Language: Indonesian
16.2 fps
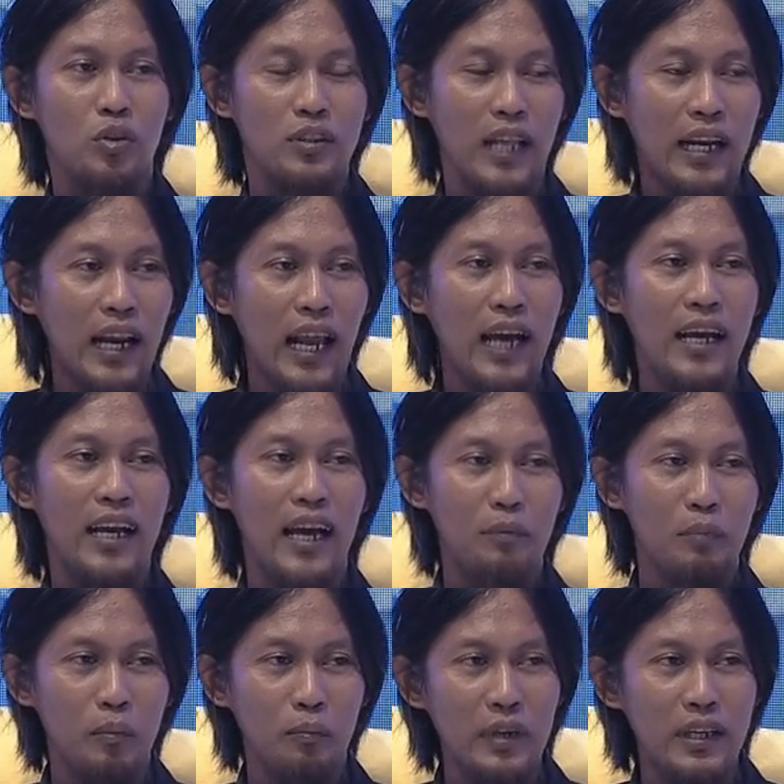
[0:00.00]
tenaga,
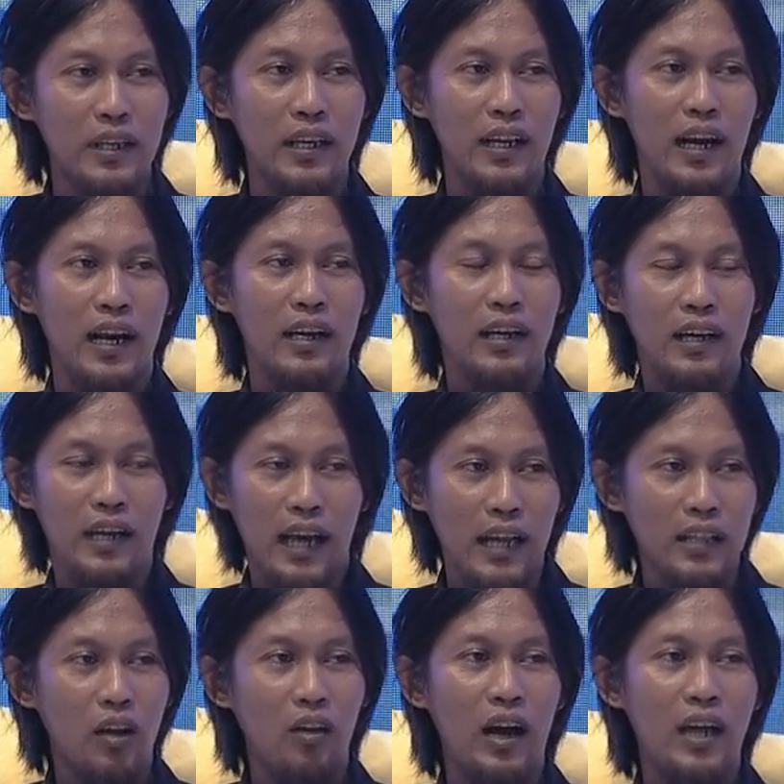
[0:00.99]
pemikiran
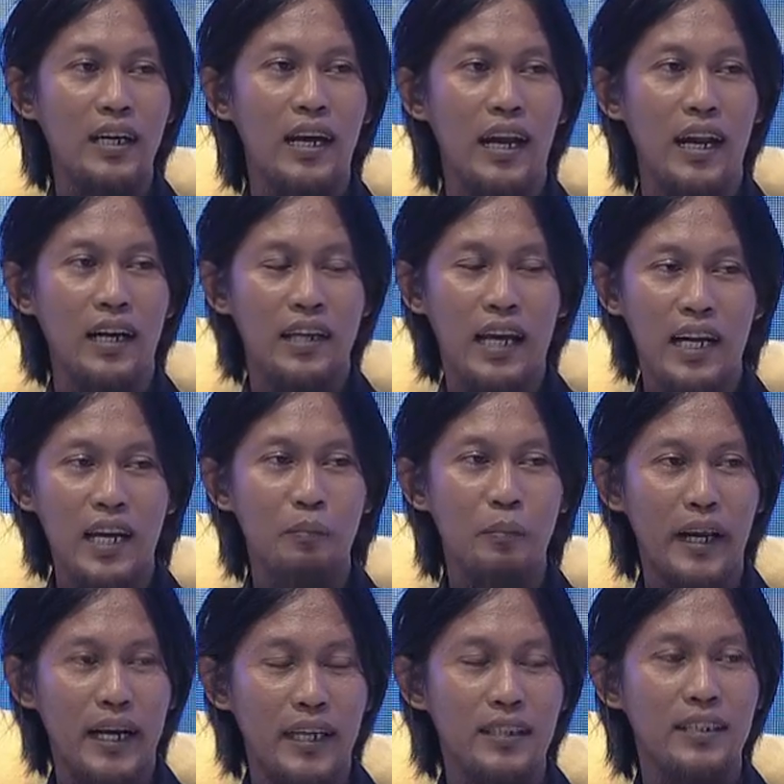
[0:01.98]
atau anggaran karena
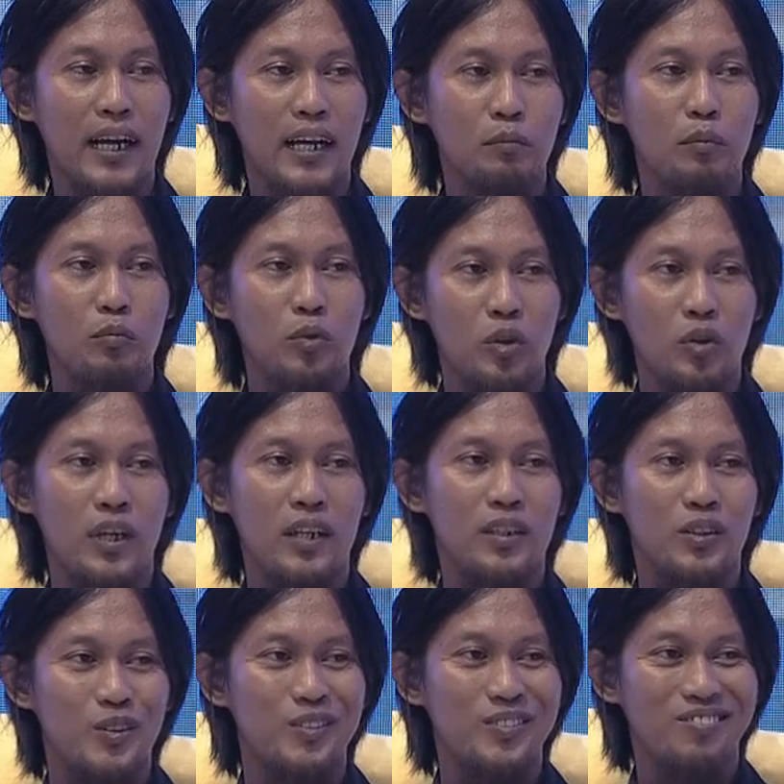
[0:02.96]
mereka sangat membutuhkan
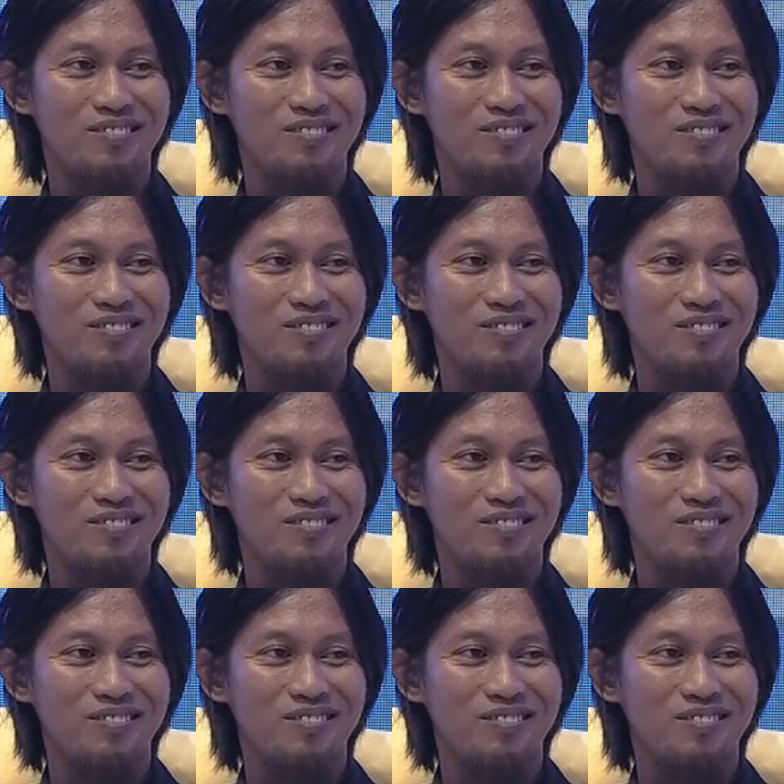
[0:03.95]
itu.